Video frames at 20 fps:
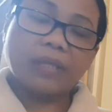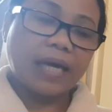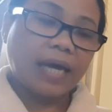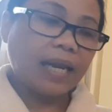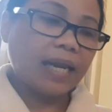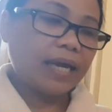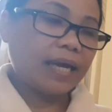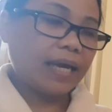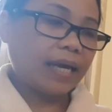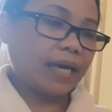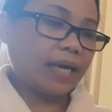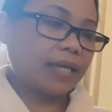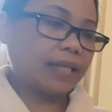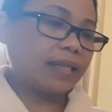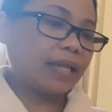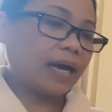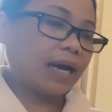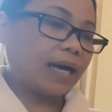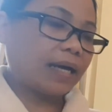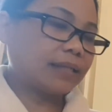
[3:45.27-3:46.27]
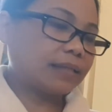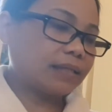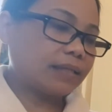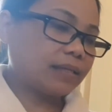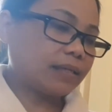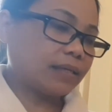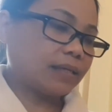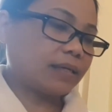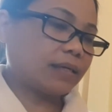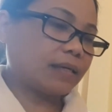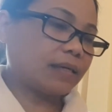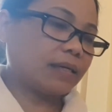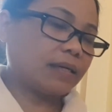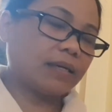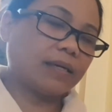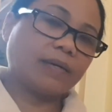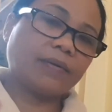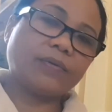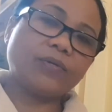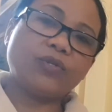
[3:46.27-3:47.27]
dalhin at
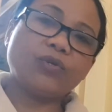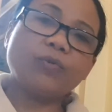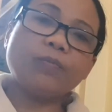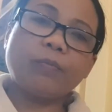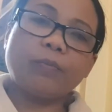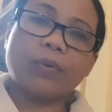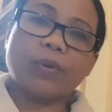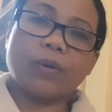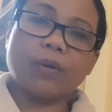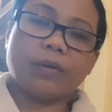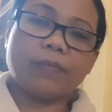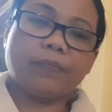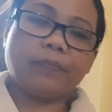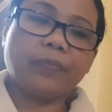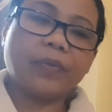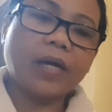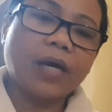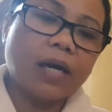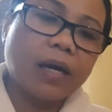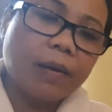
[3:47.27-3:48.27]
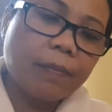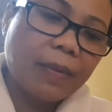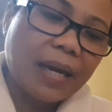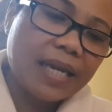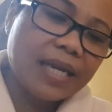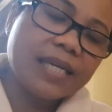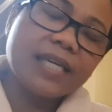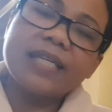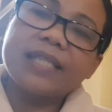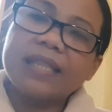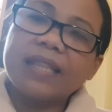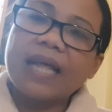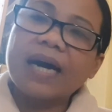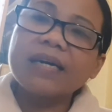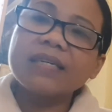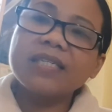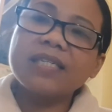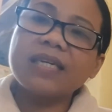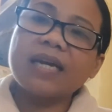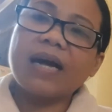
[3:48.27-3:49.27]
uh, yun po uh, maliit
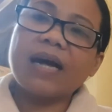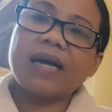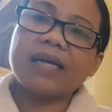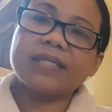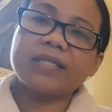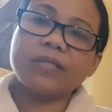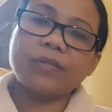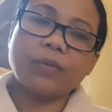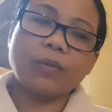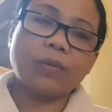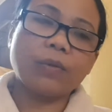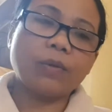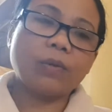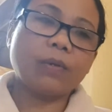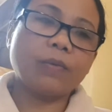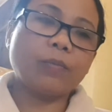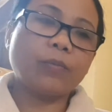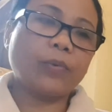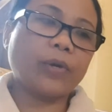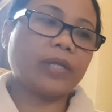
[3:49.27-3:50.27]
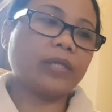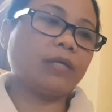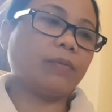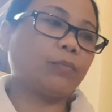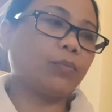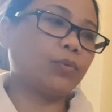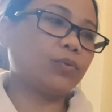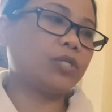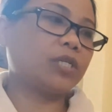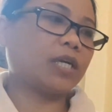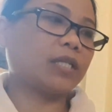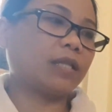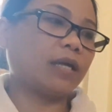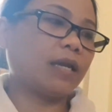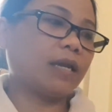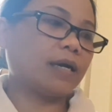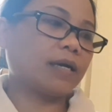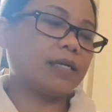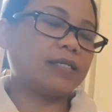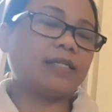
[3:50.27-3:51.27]
lang siya so pwede po siya
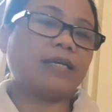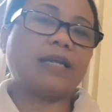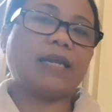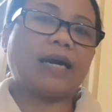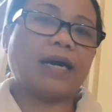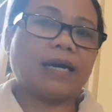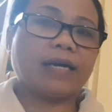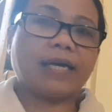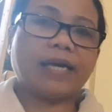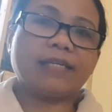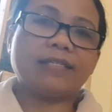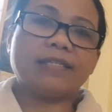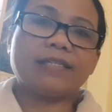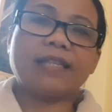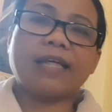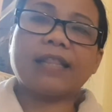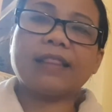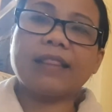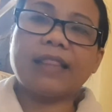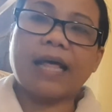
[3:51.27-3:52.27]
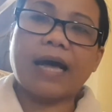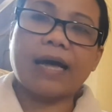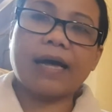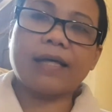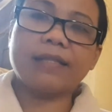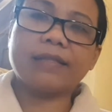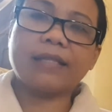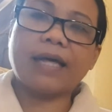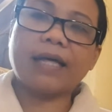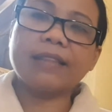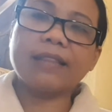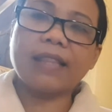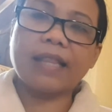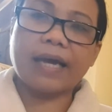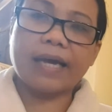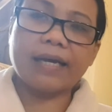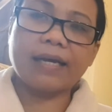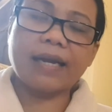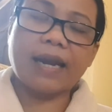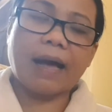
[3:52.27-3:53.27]
talaga sa luggage not, la not
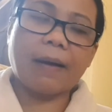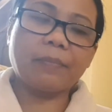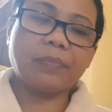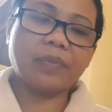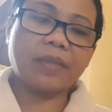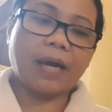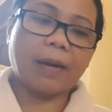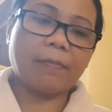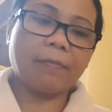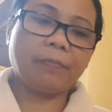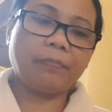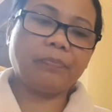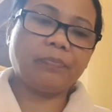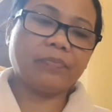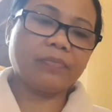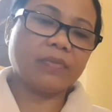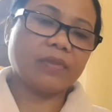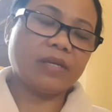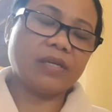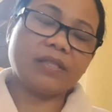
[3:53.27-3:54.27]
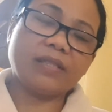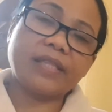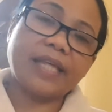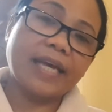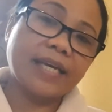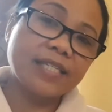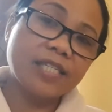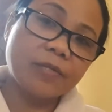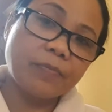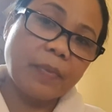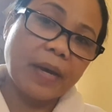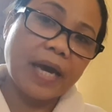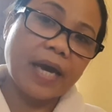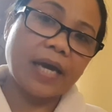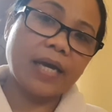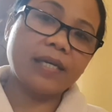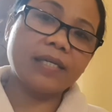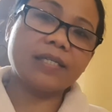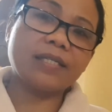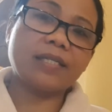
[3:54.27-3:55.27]
like laptop it takes
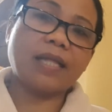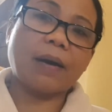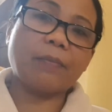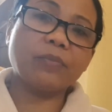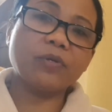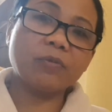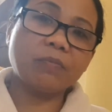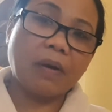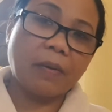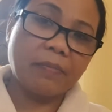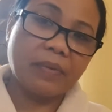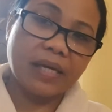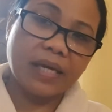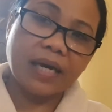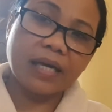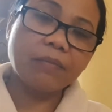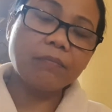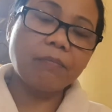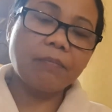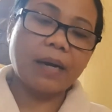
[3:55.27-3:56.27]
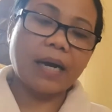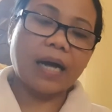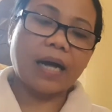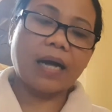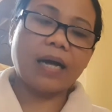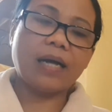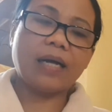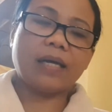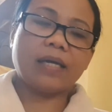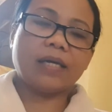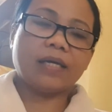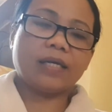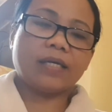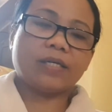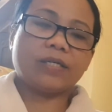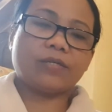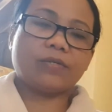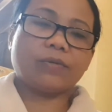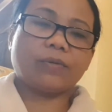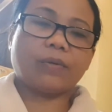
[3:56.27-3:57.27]
space tapos mabigat pa
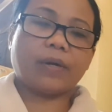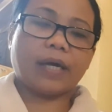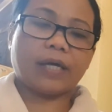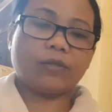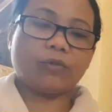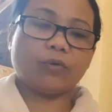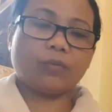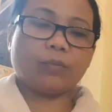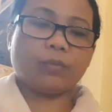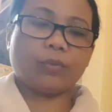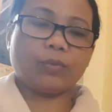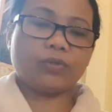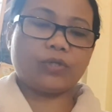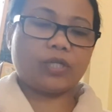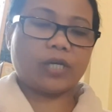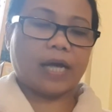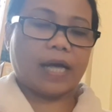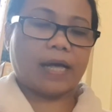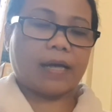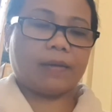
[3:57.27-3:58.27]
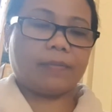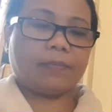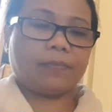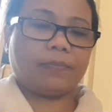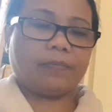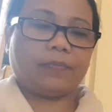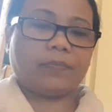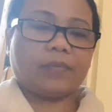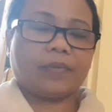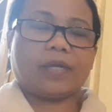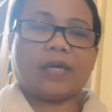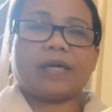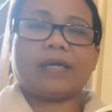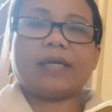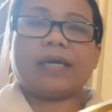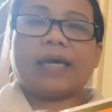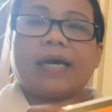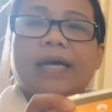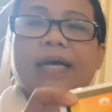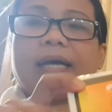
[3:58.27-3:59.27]
so eto po siya
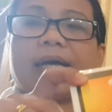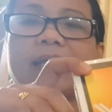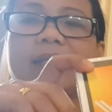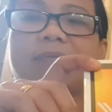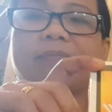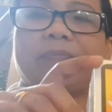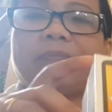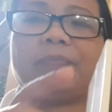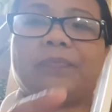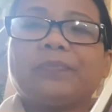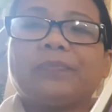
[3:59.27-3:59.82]
ayan